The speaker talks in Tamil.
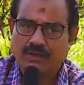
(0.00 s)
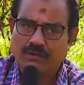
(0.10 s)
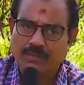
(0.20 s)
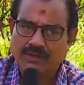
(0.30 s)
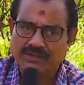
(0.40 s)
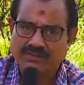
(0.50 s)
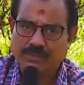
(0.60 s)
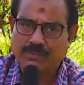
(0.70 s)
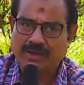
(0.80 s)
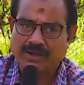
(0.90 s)
ரொம்ப மிக
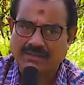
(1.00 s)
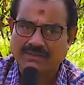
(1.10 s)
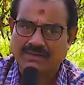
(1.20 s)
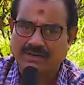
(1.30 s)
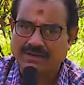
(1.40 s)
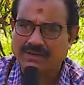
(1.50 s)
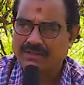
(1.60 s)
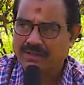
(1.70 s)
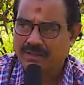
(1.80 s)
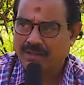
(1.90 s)
சிறப்பாக நடந்துகிட்டு இருக்கு
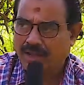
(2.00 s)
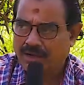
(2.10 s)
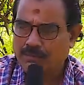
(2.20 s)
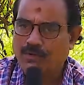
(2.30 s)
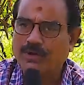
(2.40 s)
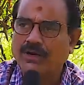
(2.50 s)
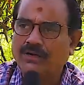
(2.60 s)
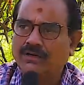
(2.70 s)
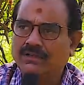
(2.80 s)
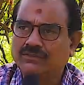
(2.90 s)

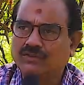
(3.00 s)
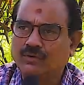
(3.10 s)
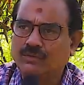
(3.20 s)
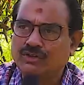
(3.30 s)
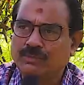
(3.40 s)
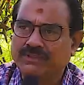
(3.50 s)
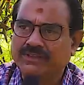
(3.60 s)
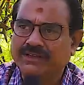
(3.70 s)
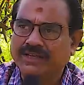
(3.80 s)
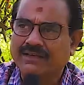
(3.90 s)
அனுபவங்கள்னு சொல்லும் பொழுது
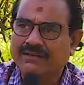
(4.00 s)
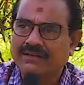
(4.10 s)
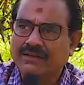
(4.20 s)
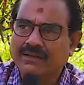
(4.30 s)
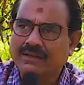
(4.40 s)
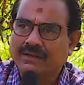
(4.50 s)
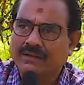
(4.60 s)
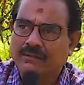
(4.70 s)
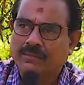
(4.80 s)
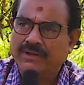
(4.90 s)
பார்த்திங்கன்னா
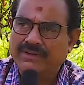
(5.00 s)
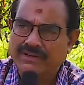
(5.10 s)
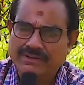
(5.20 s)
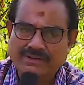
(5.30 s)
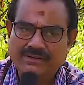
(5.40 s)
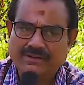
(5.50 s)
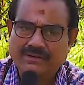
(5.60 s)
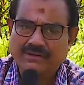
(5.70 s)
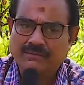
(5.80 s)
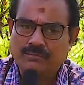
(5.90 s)
மெடிடேஷன்
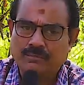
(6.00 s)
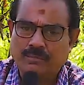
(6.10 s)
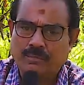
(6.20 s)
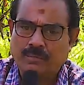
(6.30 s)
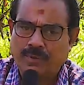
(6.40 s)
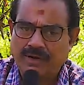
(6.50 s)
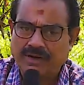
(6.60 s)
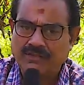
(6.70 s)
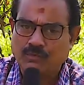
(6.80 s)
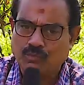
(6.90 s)

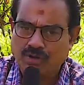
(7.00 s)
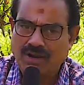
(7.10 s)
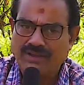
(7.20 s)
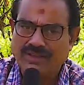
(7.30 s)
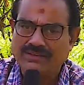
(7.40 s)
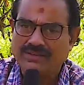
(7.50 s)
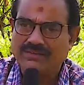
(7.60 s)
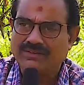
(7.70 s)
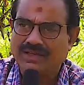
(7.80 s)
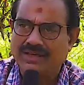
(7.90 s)
பண்ணுறதுக்கு முன்னாடி
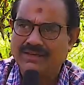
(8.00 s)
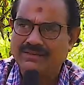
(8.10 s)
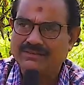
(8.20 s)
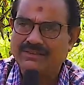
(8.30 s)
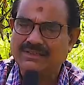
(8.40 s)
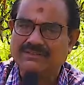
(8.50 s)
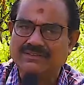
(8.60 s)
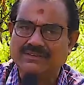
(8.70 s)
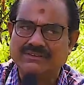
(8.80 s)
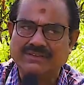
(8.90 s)
இருந்ததை விட சில
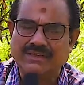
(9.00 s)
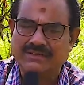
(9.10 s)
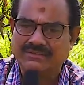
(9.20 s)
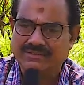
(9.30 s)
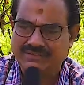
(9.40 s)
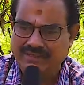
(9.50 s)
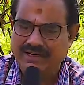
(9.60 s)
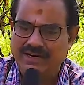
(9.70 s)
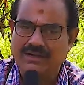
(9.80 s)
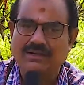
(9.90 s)
சில
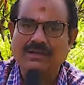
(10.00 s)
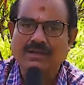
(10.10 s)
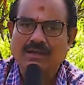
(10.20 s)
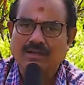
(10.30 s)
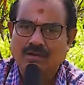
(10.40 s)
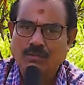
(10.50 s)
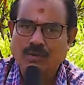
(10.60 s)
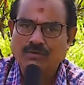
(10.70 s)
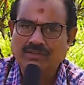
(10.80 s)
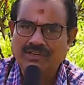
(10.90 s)
விஷயங்கள்
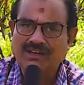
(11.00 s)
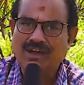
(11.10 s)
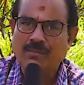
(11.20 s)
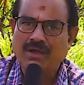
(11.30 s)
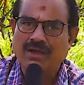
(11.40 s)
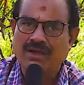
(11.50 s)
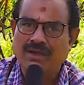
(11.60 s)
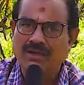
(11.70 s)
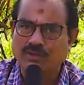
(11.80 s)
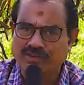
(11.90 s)
ரொம்பவும் தீர்க்கமாக
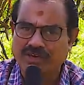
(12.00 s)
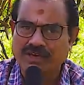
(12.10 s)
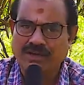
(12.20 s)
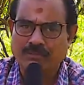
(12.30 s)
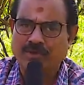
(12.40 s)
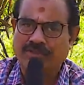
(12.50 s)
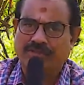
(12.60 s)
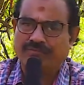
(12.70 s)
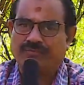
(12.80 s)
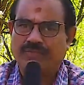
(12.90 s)
யோசிக்க
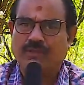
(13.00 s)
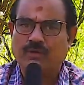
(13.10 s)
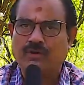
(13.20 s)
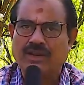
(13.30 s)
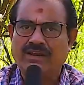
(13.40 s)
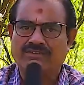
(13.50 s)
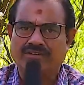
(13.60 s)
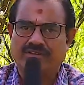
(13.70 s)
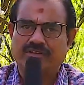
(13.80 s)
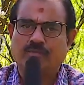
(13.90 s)
முடியுது அது ஒரு நல்ல
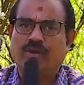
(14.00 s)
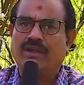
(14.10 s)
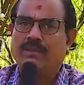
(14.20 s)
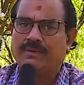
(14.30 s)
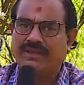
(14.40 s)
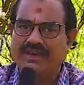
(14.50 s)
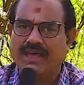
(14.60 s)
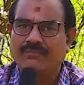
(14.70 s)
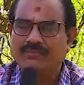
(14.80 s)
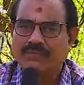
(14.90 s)
விஷயம் இதுக்கு முன்னாடி அப்படி இல்லை